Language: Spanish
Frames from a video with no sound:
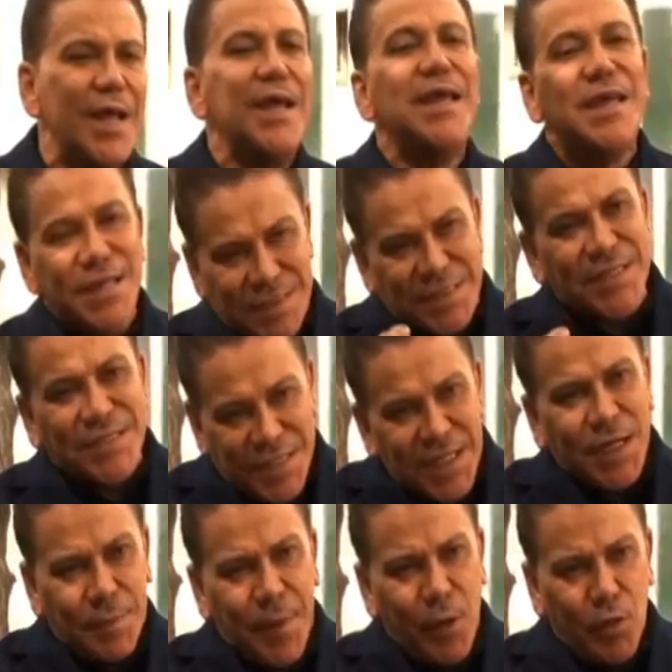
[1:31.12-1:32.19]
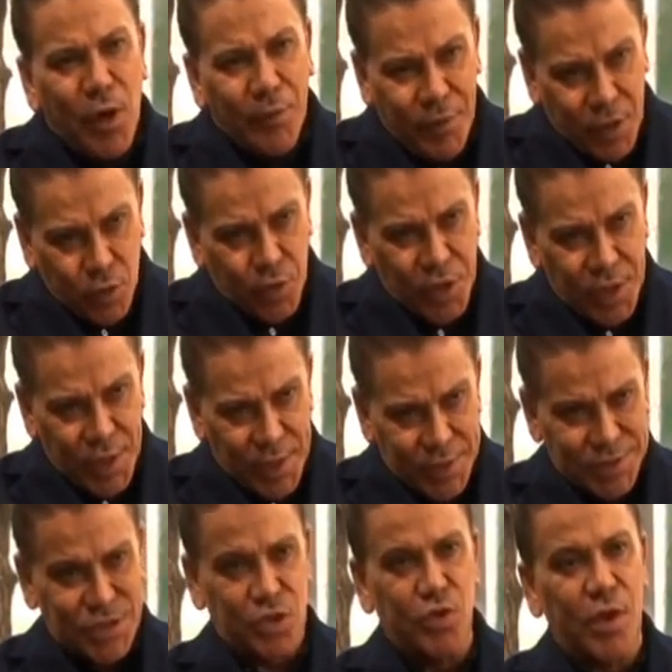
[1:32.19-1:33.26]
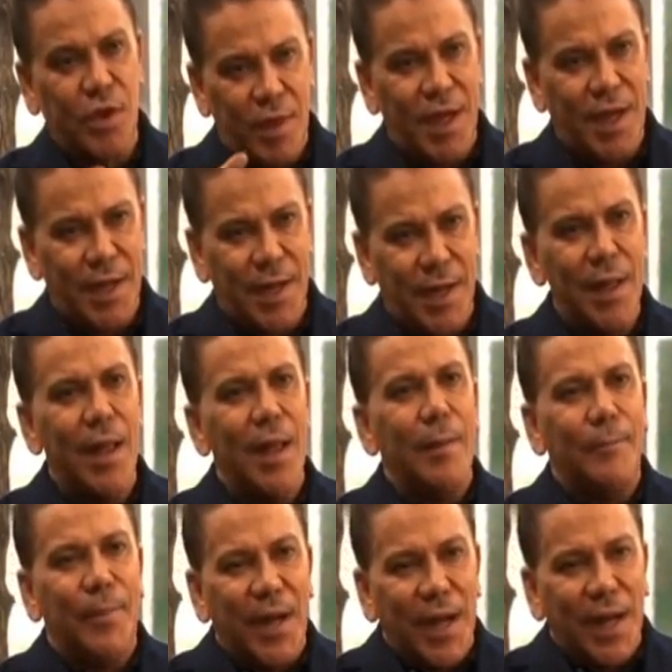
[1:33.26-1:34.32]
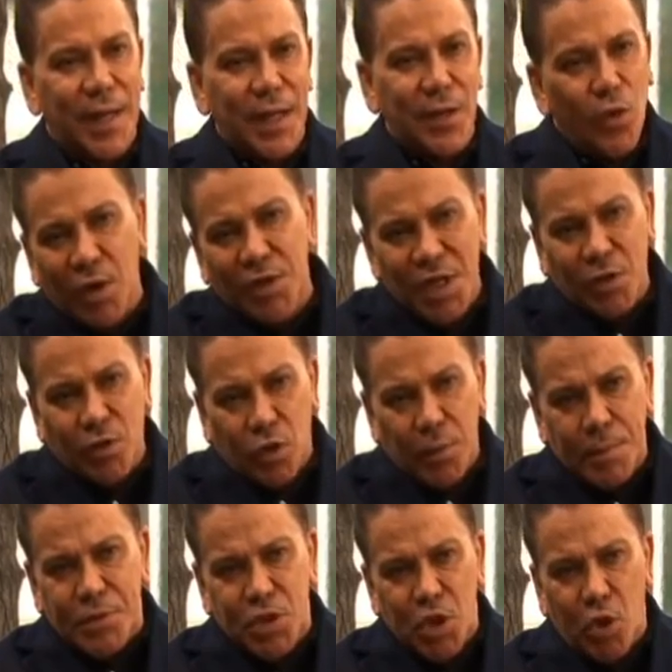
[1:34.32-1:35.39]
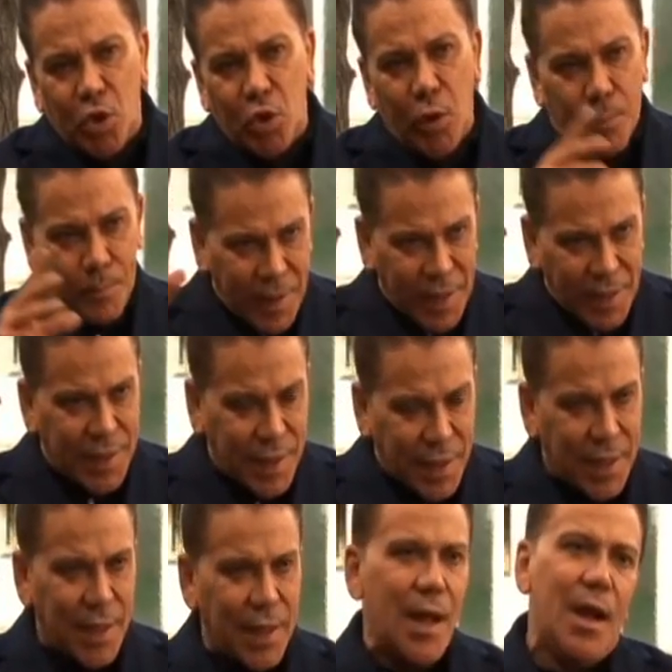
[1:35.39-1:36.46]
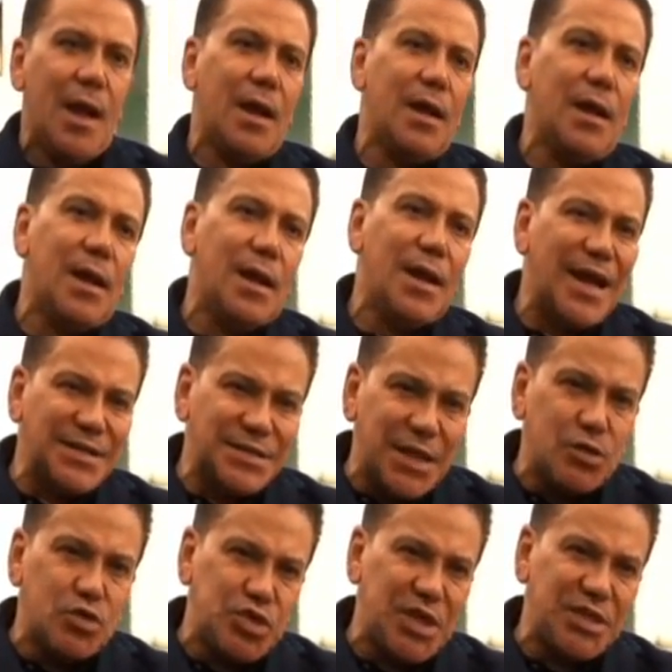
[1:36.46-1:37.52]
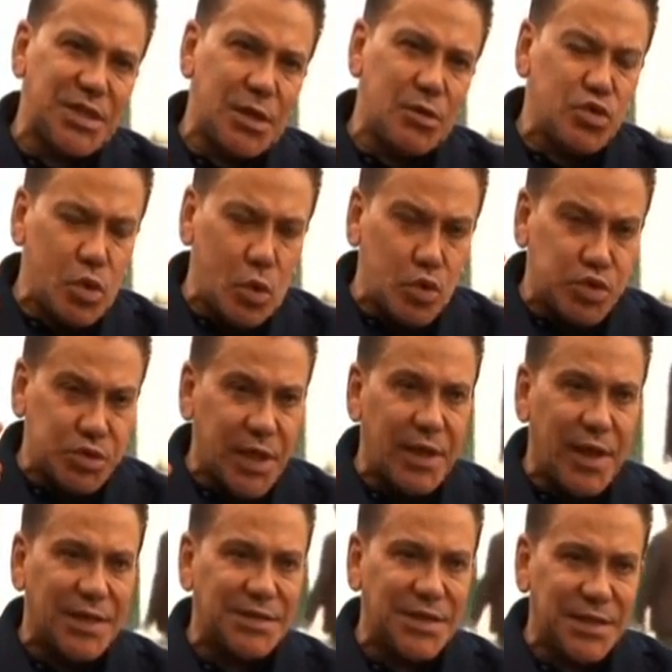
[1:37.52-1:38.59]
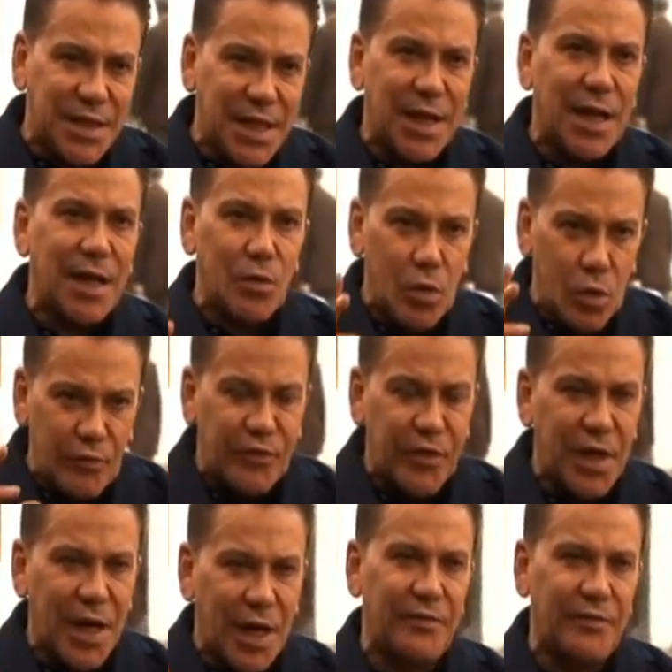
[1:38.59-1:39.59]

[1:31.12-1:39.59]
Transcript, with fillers: Y si sirve una veduría ciudadana para que no haya corrupción, para que eh, las denuncias que usted hace tengan un final